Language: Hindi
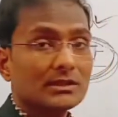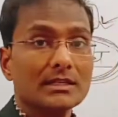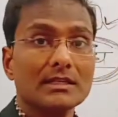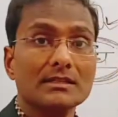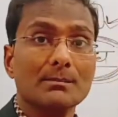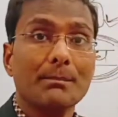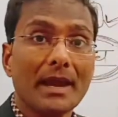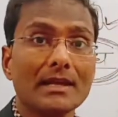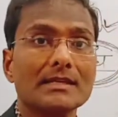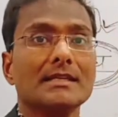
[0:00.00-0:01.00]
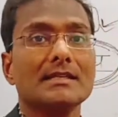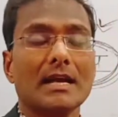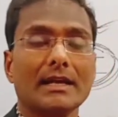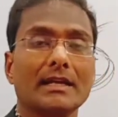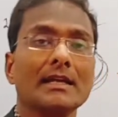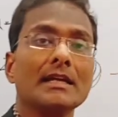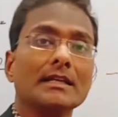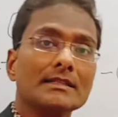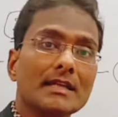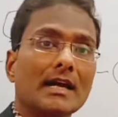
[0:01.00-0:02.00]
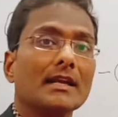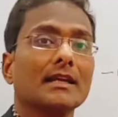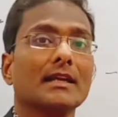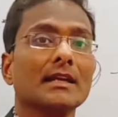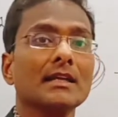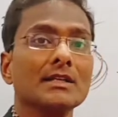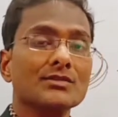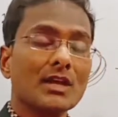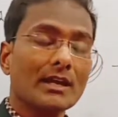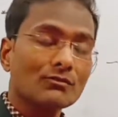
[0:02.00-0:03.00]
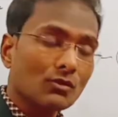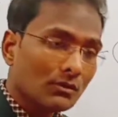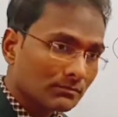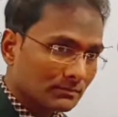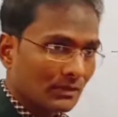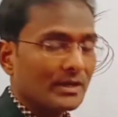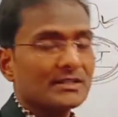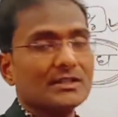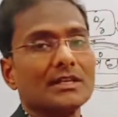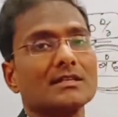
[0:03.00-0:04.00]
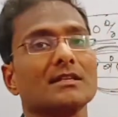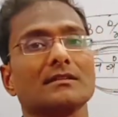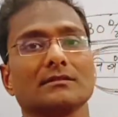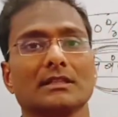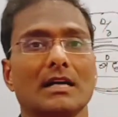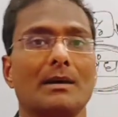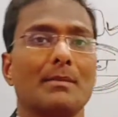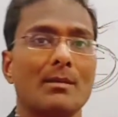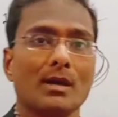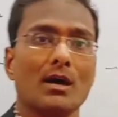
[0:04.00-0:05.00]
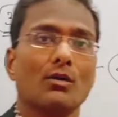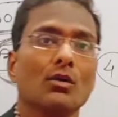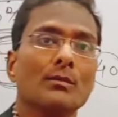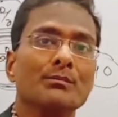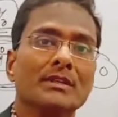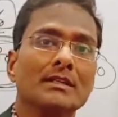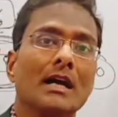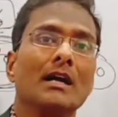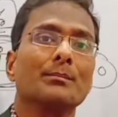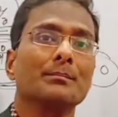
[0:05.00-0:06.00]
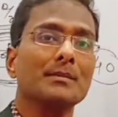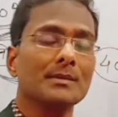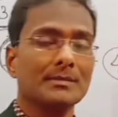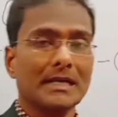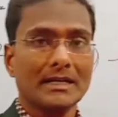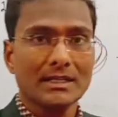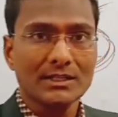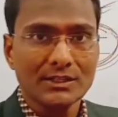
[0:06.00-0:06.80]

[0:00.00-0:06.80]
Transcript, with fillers: किस तरीके से पहल किए जा रहे हैं जा रहे हैं चाहे वो वैक्सीनेशन का मामला हो या विभिन्न प्रकार के